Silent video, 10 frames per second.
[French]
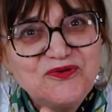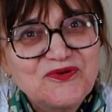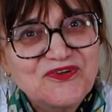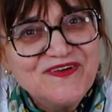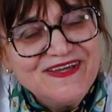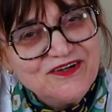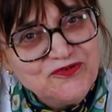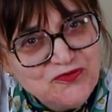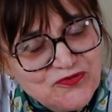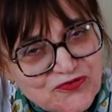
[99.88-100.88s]
Donc,
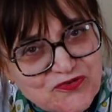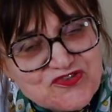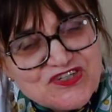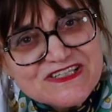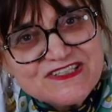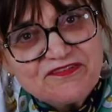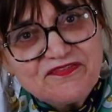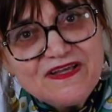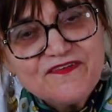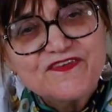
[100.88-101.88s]
nous, ce qu'on cherche à
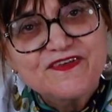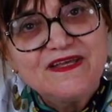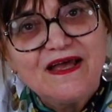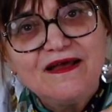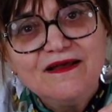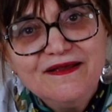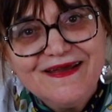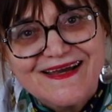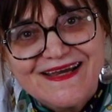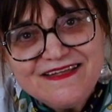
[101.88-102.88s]
faire, c'est à
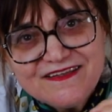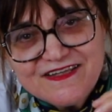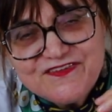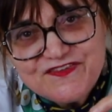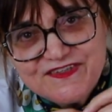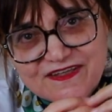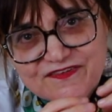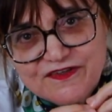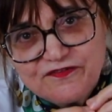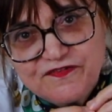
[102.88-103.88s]
rétrécir
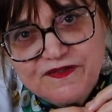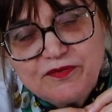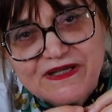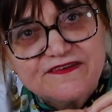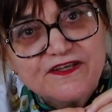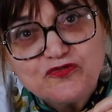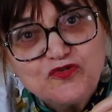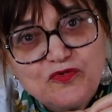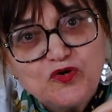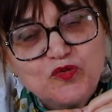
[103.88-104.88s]
ces fibres
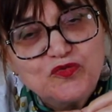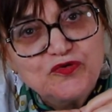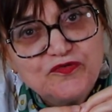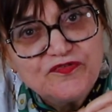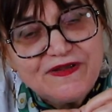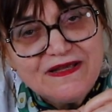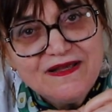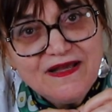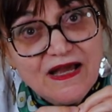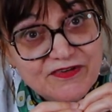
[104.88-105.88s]
exactement comme on le fait
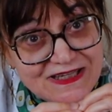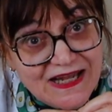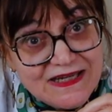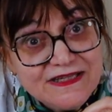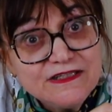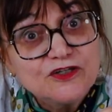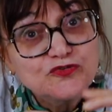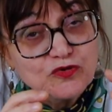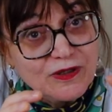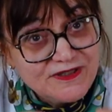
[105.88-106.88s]
avec la laine
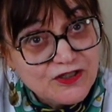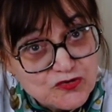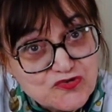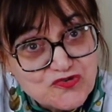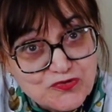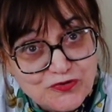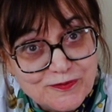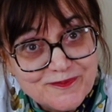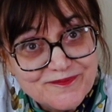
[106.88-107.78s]
quand on la met dans l'eau chaude.